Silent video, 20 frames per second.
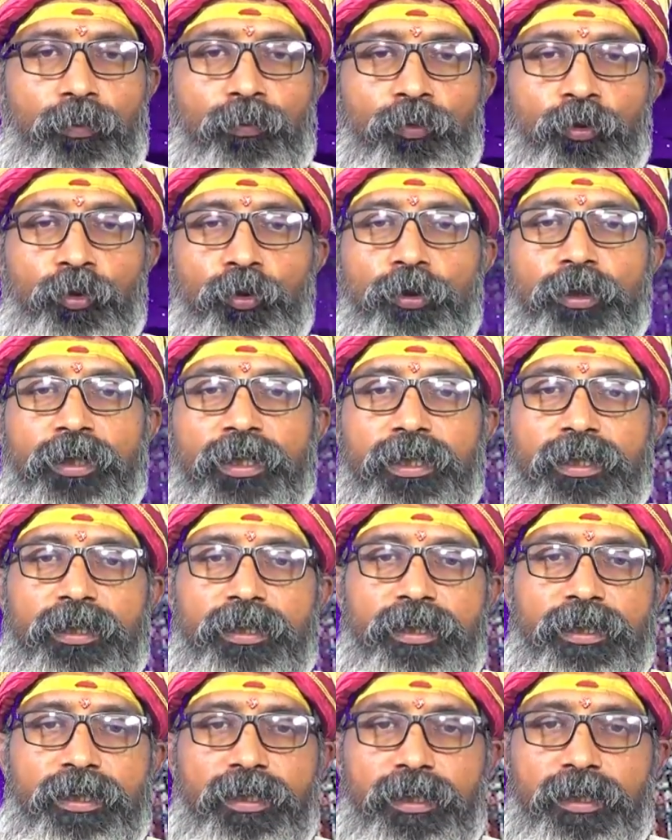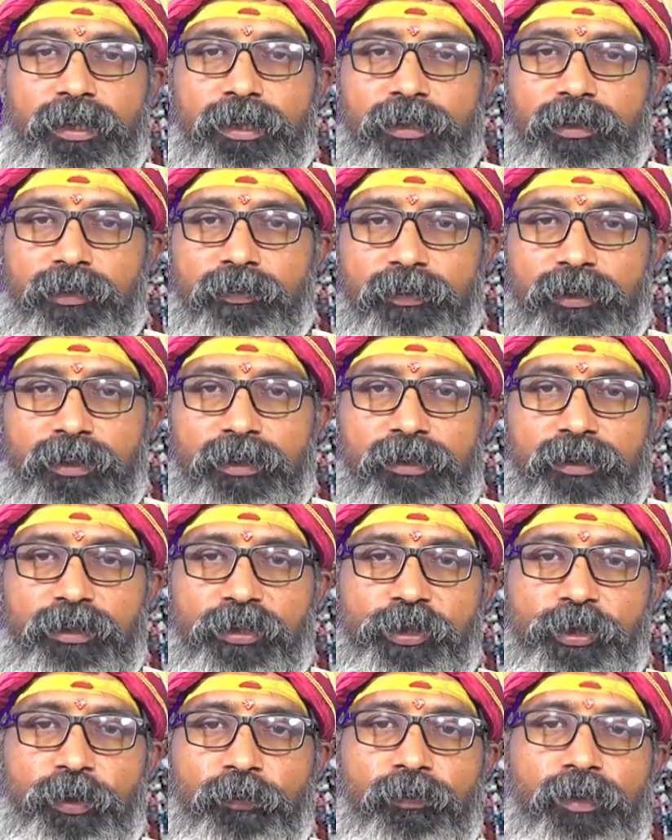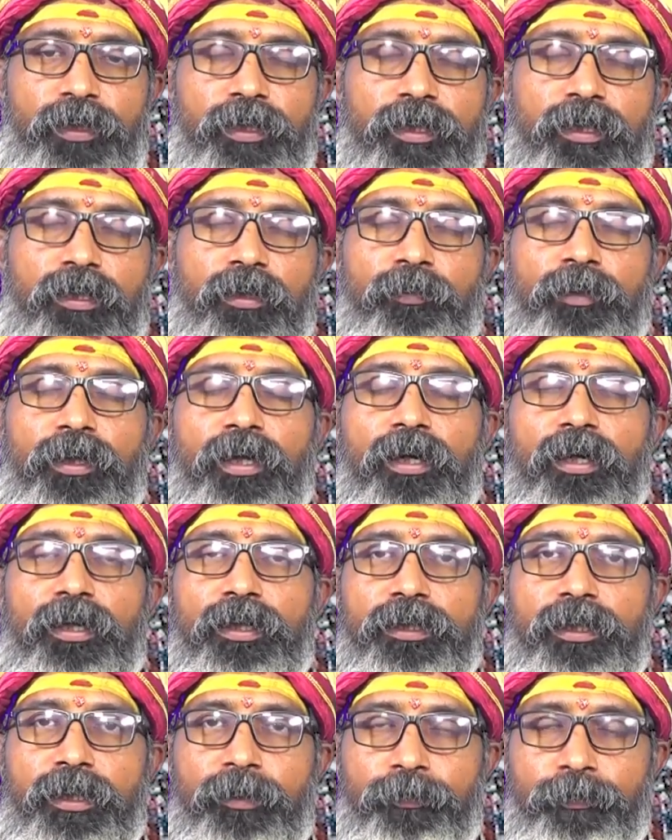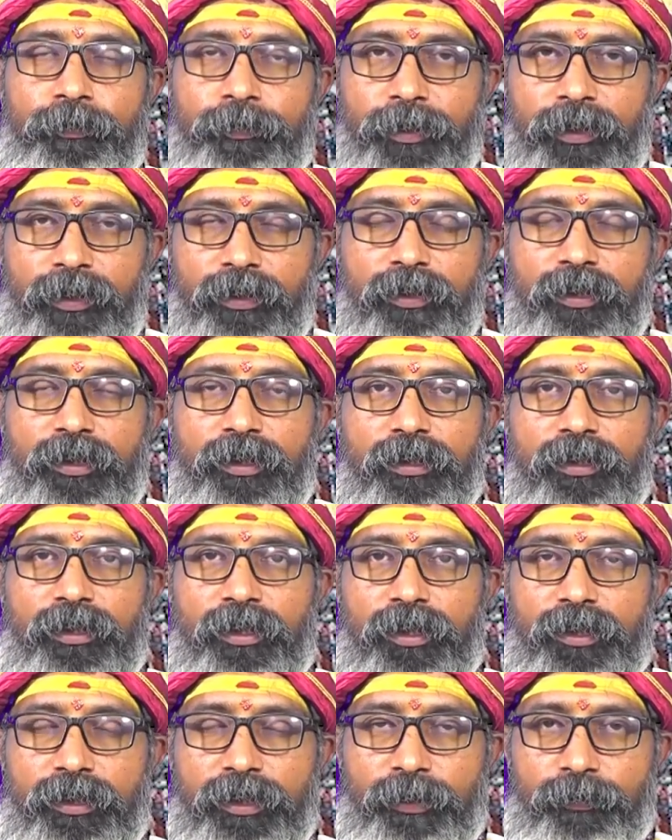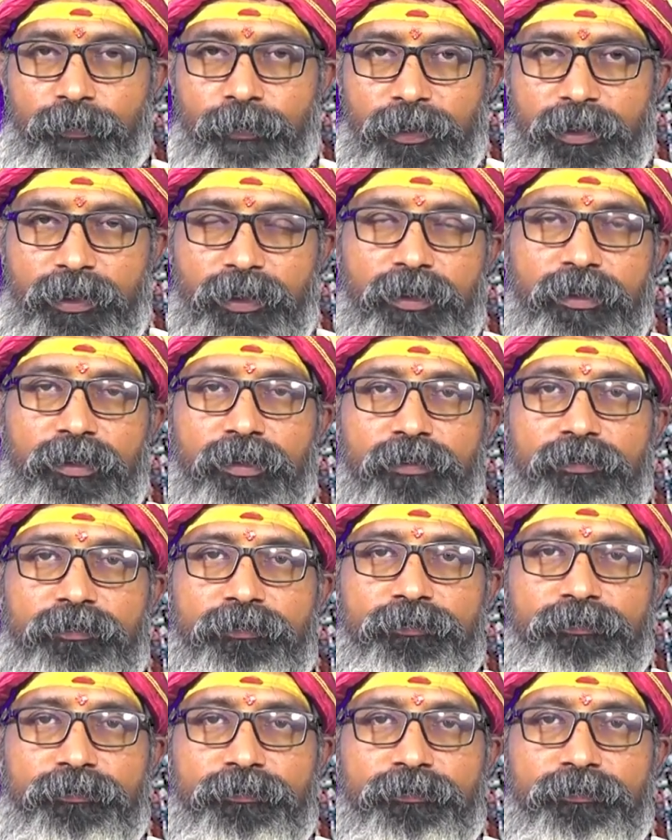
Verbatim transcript: மூணு எட்டு ரெண்டாயிரத்தி இருபத்தி ரெண்டு செவ்வாய்க்கிழமை ஆடி பெருக்கு ஆடி பதினெட்டு